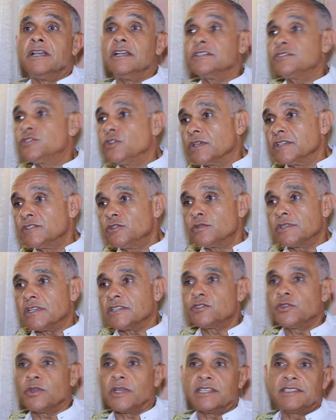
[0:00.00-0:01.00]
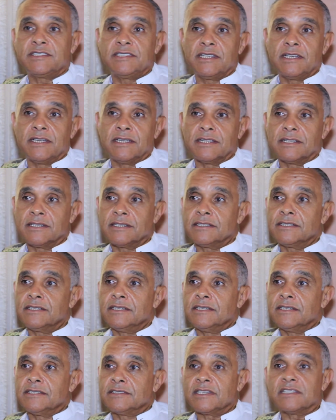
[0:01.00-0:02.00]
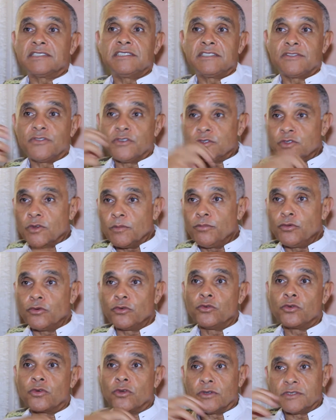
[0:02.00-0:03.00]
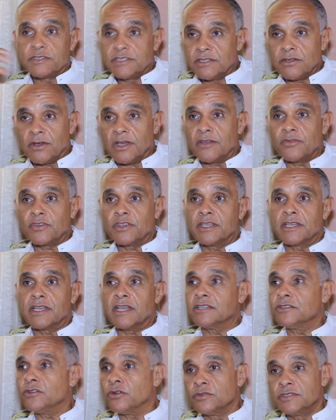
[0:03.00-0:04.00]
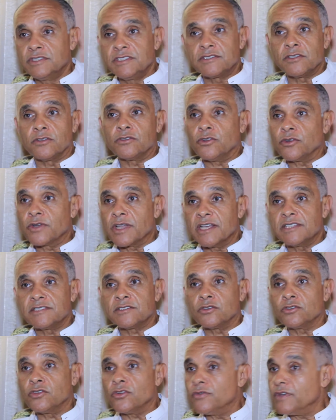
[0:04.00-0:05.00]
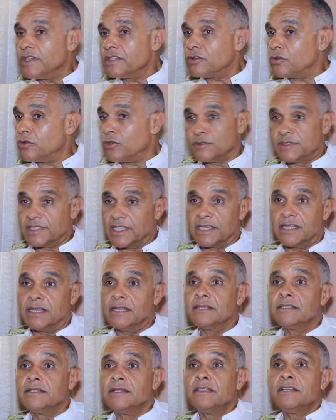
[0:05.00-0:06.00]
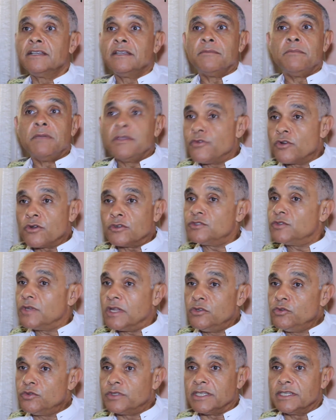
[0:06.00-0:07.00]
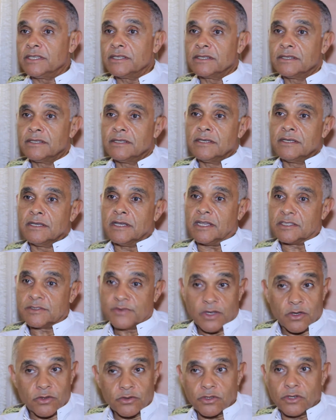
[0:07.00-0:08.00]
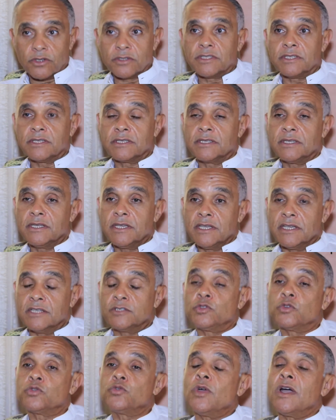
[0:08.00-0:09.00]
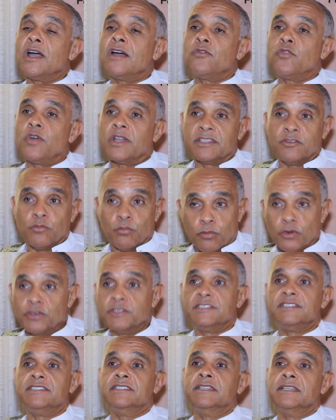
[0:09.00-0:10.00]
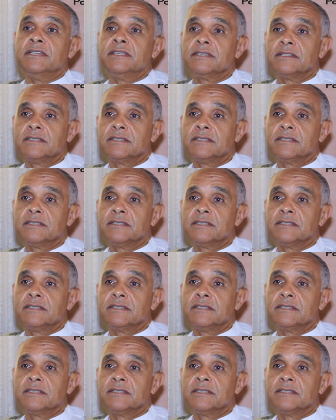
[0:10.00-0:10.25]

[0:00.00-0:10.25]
Ce résultat sera-t-il satisfaisant pour nos continents africains dans 10 ans, dans 15 ans, dans 20 ans, on n'en sait rien. Mais il faut continuer à lutter, à se faire entendre et surtout à avoir de bonnes idées.